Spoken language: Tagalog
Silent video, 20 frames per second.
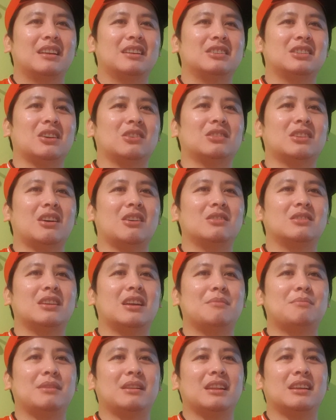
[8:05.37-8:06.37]
shout out nga
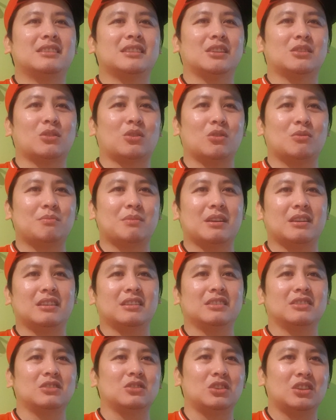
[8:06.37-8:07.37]
pala sa
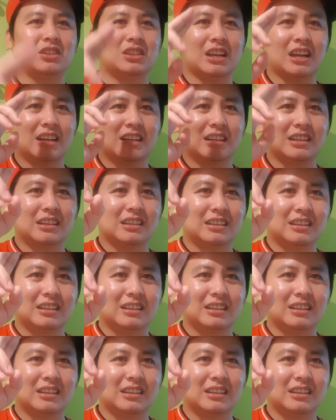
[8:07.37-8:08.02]
tropang G-Shock